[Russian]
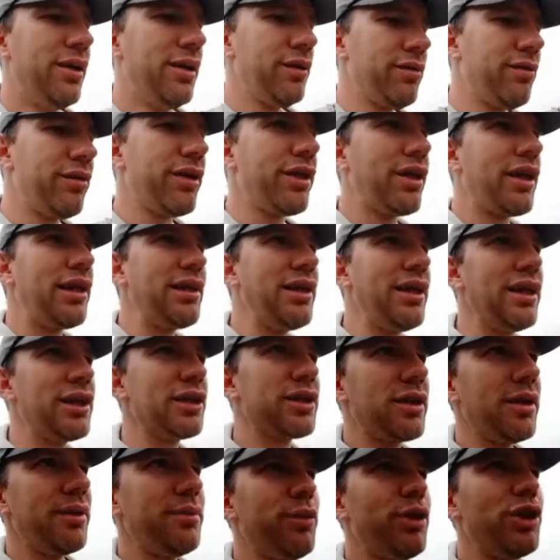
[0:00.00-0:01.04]
Вы,
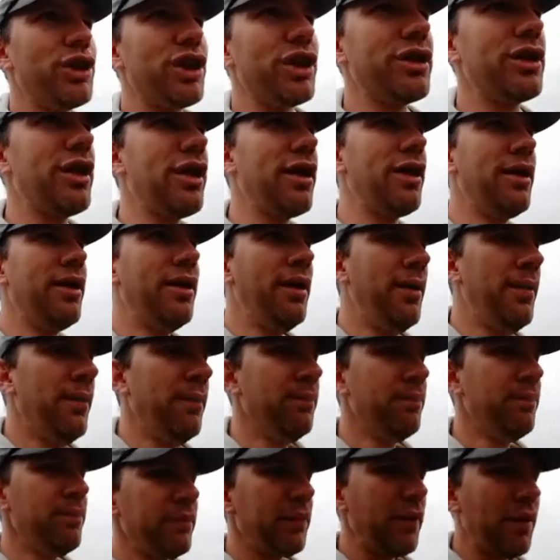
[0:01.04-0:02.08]
конечно, можете
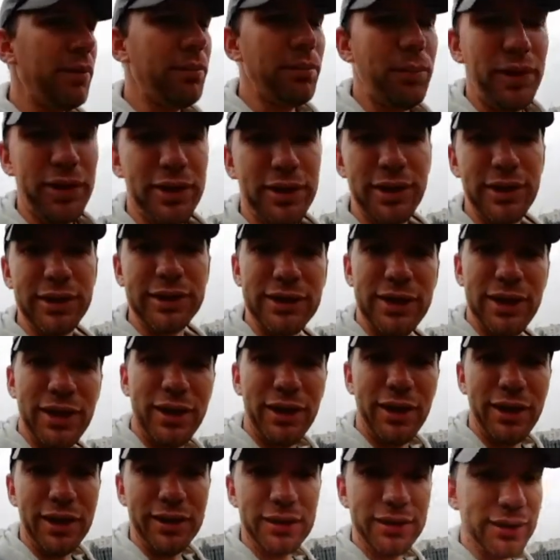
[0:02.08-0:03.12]
быть не
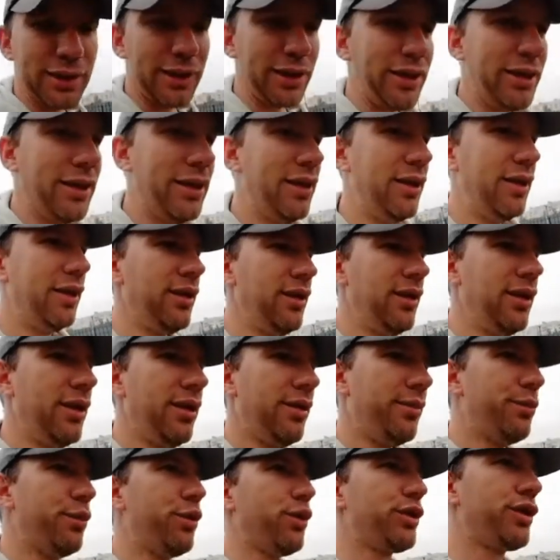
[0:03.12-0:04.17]
согласны,
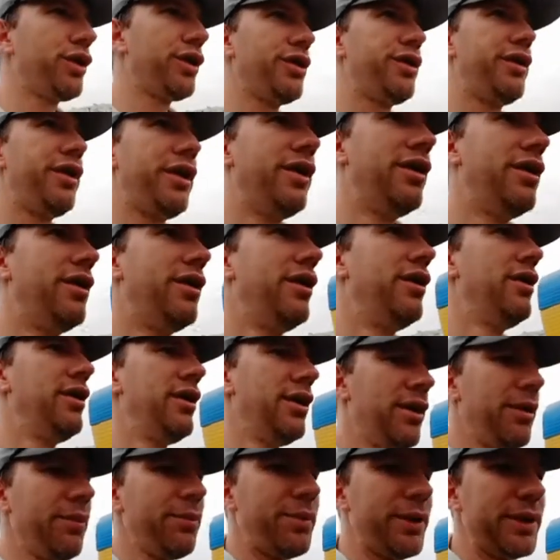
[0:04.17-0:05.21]
можете
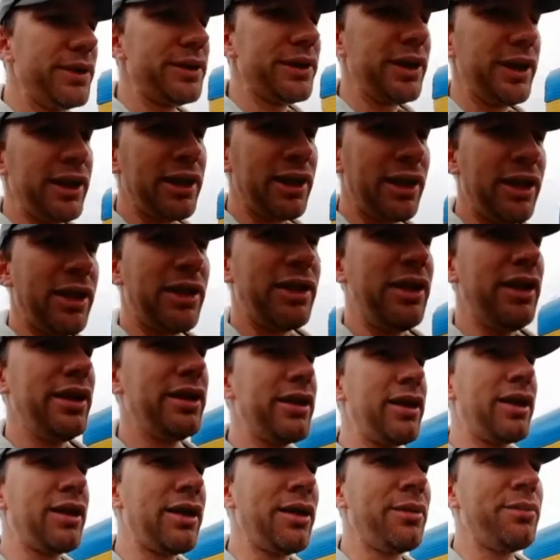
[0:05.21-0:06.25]
писать
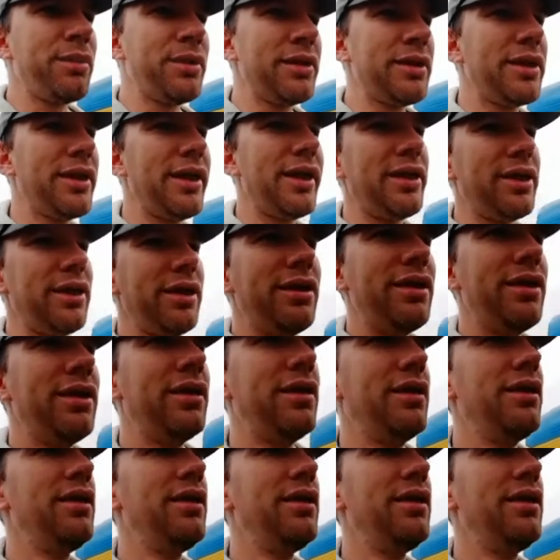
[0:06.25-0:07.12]
какие-то комментарии,